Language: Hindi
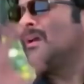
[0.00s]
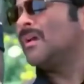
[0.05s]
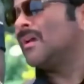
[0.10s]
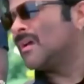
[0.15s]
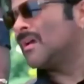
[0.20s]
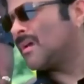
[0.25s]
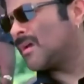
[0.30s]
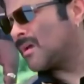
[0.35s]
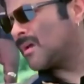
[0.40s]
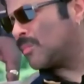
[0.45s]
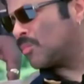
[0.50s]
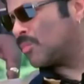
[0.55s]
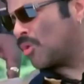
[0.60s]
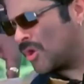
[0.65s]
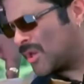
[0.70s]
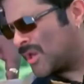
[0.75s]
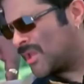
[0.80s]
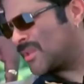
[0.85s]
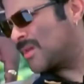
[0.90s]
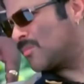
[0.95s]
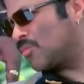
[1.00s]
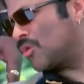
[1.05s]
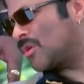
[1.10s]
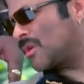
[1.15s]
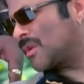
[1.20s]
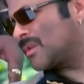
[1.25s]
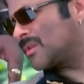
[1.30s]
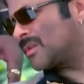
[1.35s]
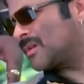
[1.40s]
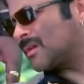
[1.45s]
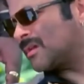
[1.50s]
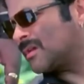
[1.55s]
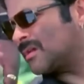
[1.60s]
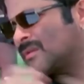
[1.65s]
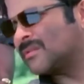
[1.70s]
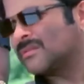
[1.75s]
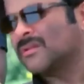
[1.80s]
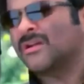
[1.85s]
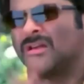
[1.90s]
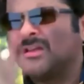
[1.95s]
ए, बोलने दे बोलने दे
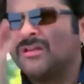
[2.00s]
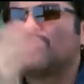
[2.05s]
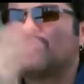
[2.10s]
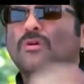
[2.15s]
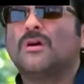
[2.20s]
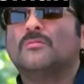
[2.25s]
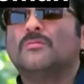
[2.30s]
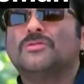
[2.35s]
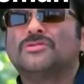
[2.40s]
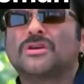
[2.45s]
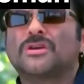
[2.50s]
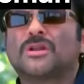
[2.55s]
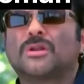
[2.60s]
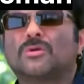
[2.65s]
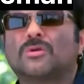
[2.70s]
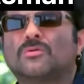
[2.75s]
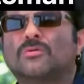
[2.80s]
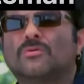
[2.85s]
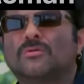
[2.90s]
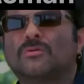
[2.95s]
तकलीफ हुआ है बेचारे